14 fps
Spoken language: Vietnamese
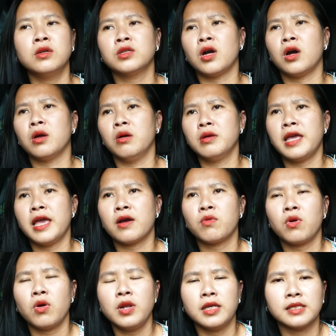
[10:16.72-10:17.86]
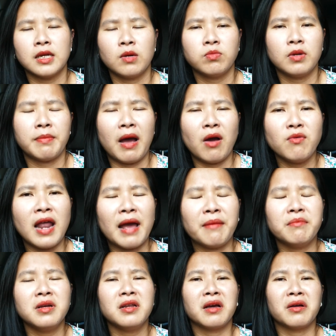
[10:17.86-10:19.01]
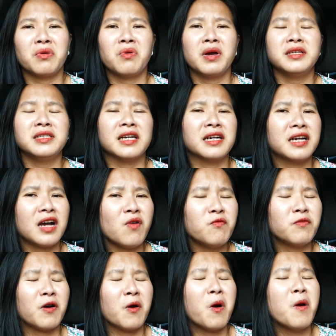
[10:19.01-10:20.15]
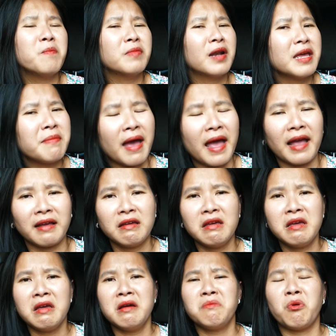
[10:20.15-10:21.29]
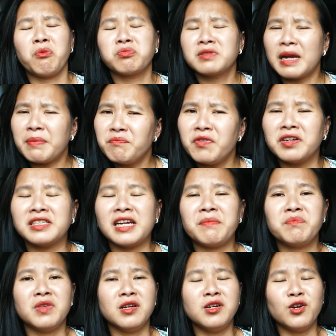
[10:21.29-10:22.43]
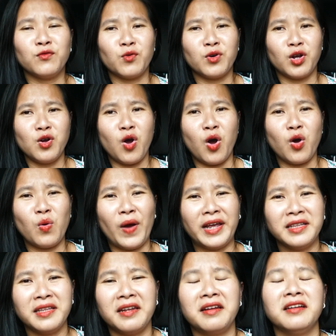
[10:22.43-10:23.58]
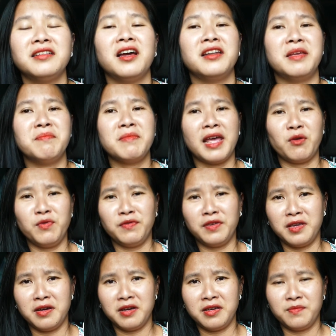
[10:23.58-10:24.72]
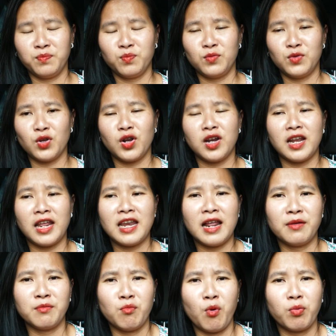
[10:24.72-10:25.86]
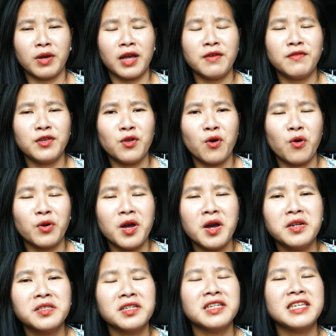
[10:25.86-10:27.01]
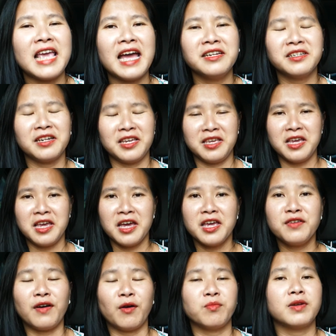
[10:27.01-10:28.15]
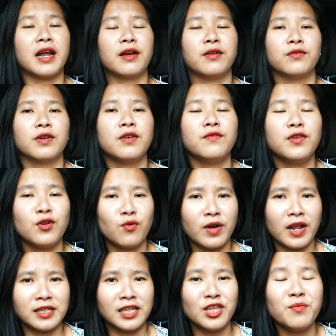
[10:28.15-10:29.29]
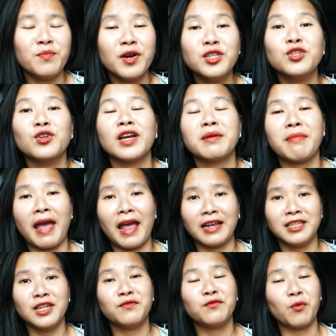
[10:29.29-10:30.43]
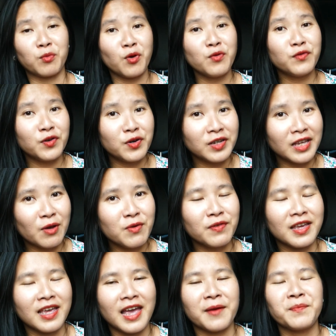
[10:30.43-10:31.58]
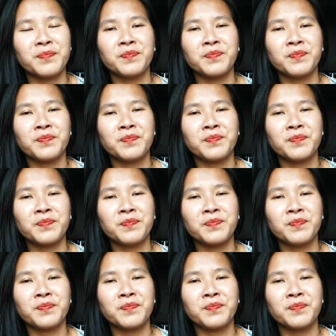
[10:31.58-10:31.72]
Trời ơi nghe câu nói này xong là bảo đảm là cô ấy sẽ khóc và ôm lấy bạn một trăm phần trăm những người phụ nữ họ ngoại tình ở thời điểm này quý vị ơi Cho nên đây là một cái video nó hết sức giá trị Hy vọng rằng cái video này sẽ giúp ích cho các bạn chinh phục đối phương nha quý vị ha